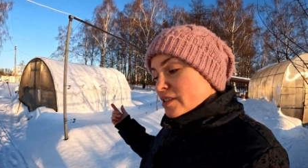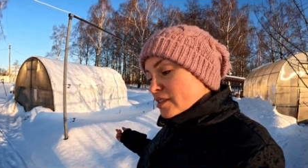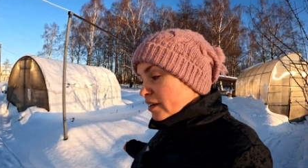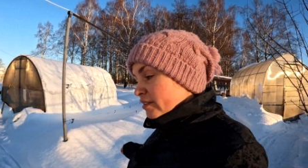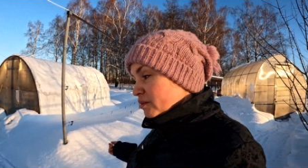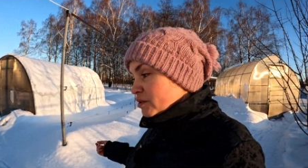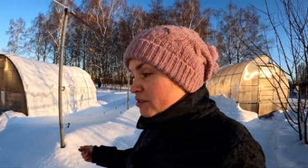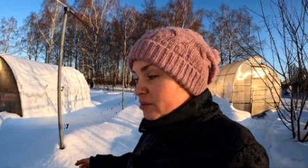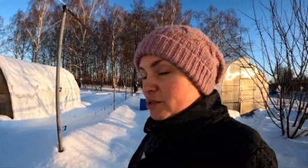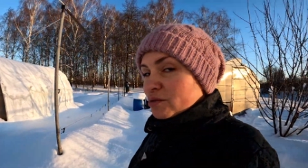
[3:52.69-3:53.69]
Завтра мы с
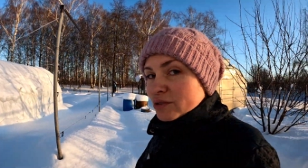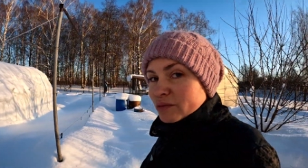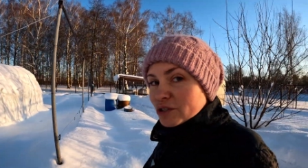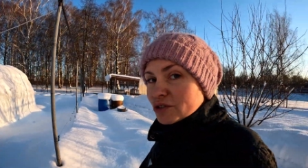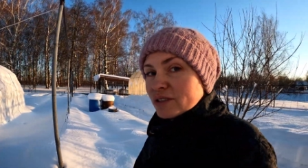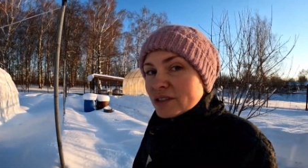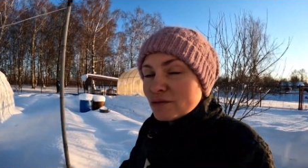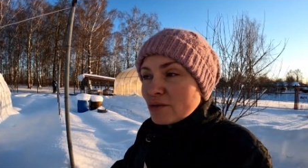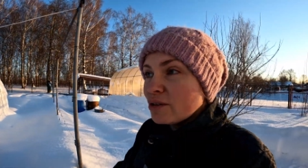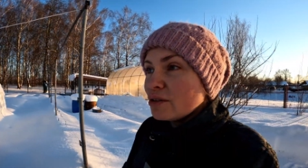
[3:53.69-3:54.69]
вами сходим еще в один
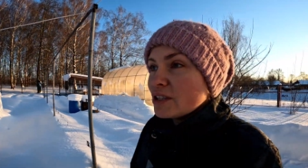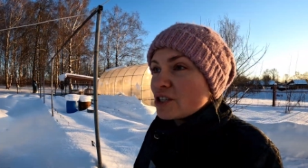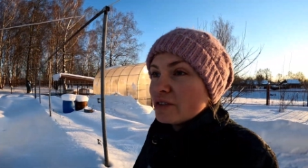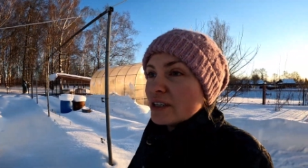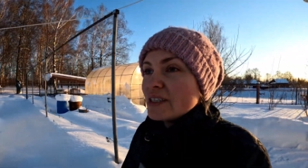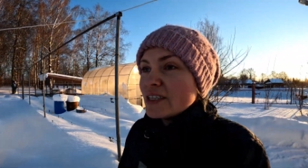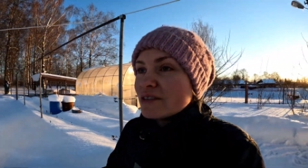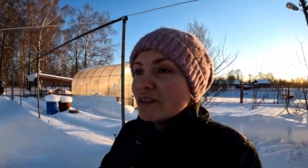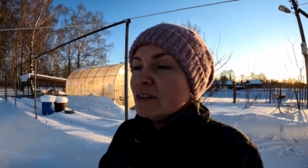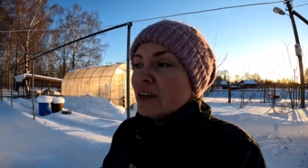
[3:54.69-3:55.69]
уголок нашего хозяйства,